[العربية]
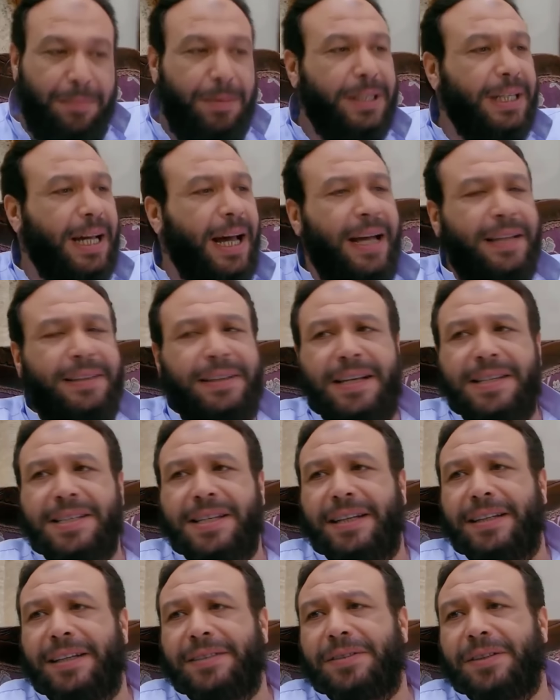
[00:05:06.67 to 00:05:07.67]
لا مديحه عندها
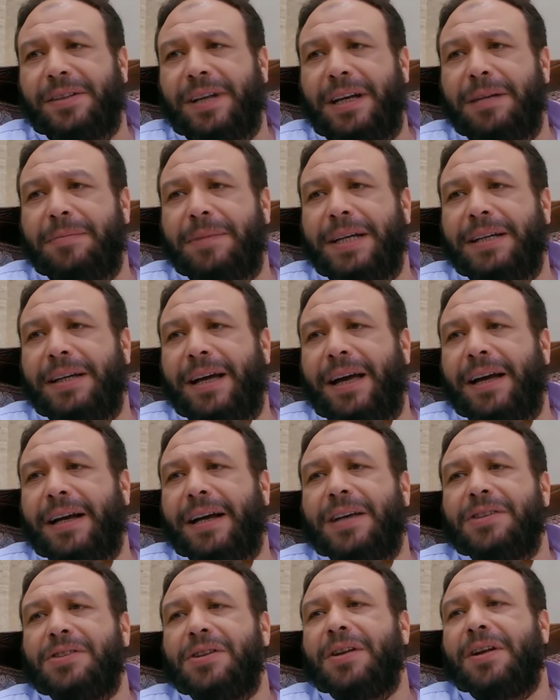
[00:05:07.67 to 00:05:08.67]
استعداد تضحي باي
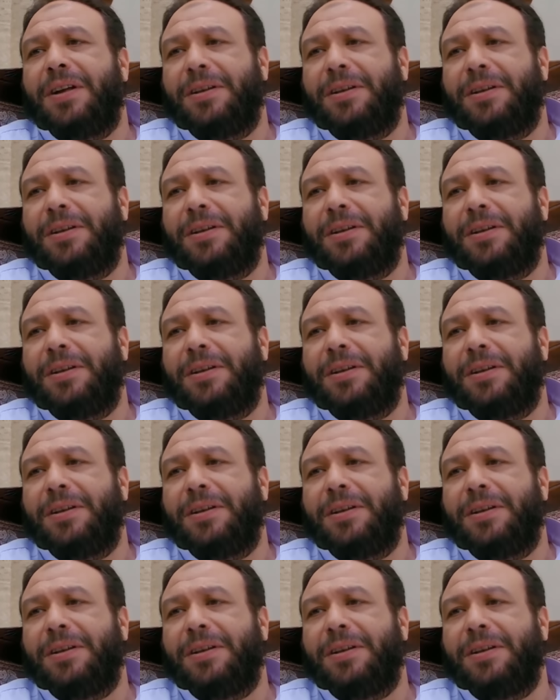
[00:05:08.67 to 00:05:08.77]
حاجه عشان